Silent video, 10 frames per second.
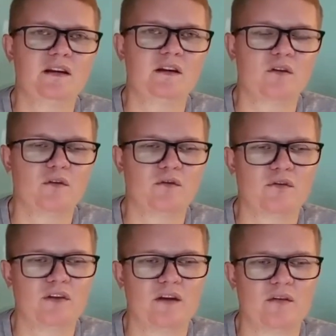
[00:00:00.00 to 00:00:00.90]
e
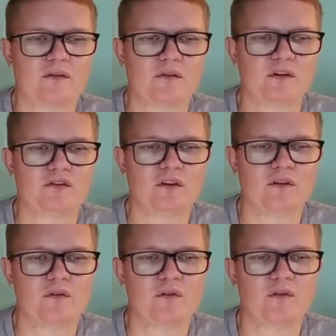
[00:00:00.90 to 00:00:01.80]
confessam a
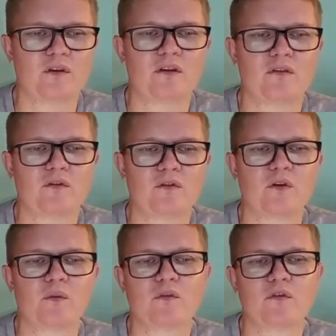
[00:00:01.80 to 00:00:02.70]
Jesus Cristo
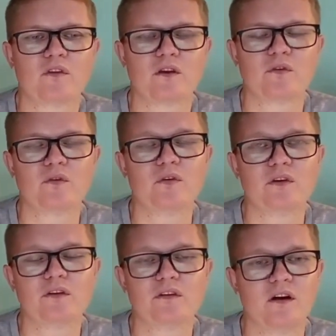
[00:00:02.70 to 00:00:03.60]
como
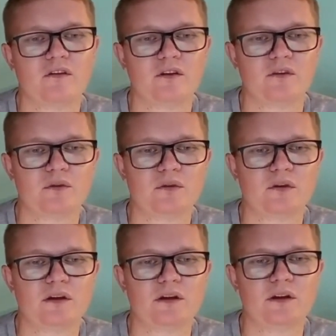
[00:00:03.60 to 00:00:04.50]
Senhor,
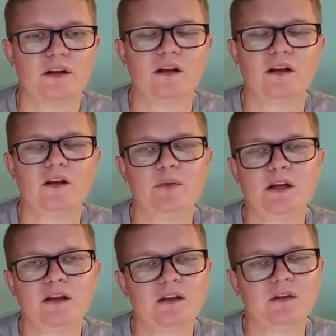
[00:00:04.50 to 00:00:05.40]
Salvador,
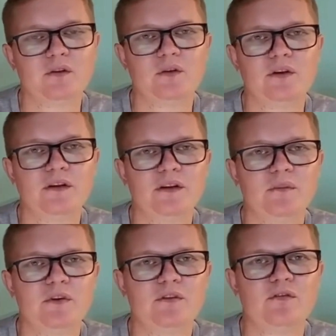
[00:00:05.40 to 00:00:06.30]
libertador e
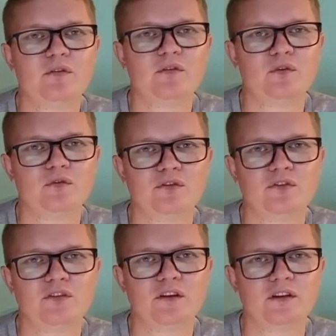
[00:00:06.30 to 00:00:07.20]
também
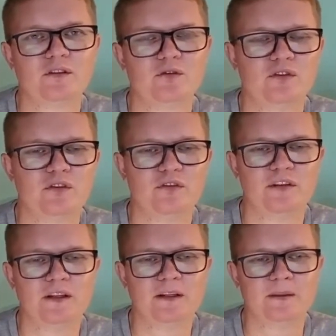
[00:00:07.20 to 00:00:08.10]
fonte de
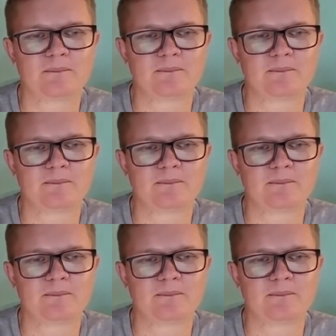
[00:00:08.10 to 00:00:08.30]
vida.